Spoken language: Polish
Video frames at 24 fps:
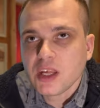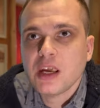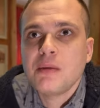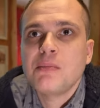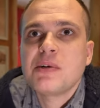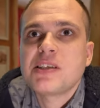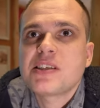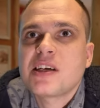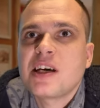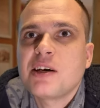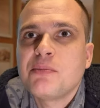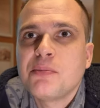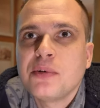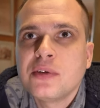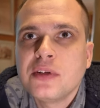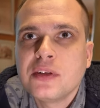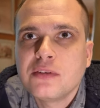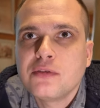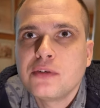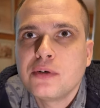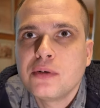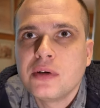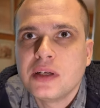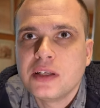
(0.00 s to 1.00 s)
Mascarpone
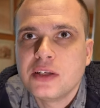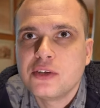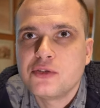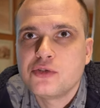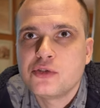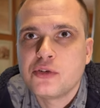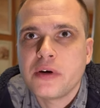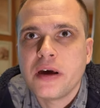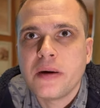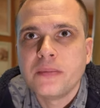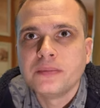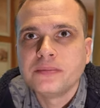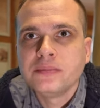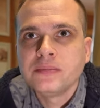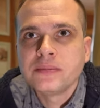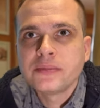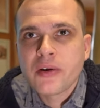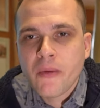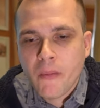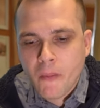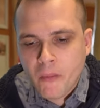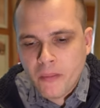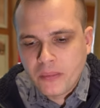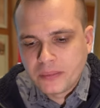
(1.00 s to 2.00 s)
to w ogóle nie czuję.
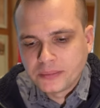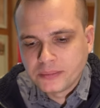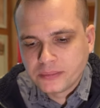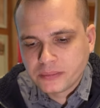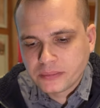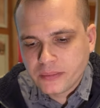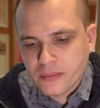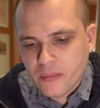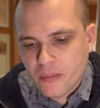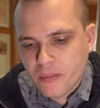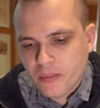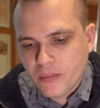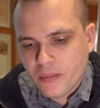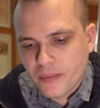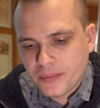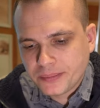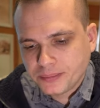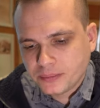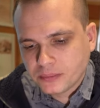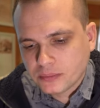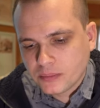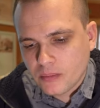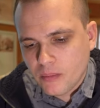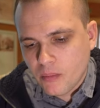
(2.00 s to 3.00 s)
Czuć
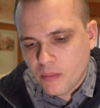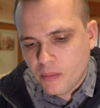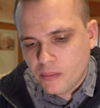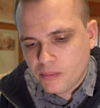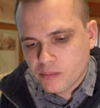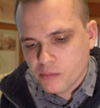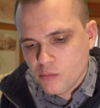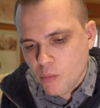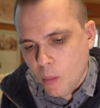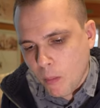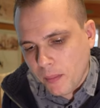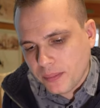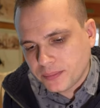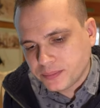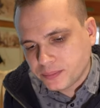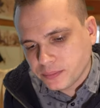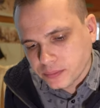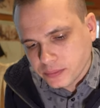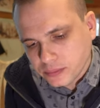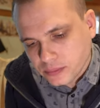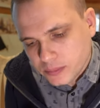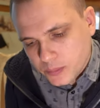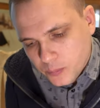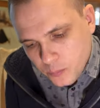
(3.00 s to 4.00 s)
kremowość masz w tym, w
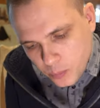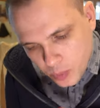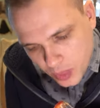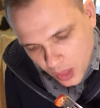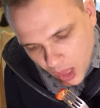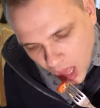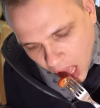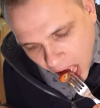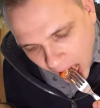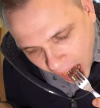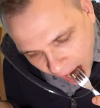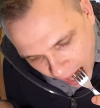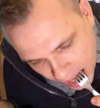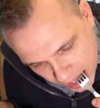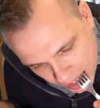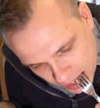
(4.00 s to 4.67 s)
tym parszu tutaj.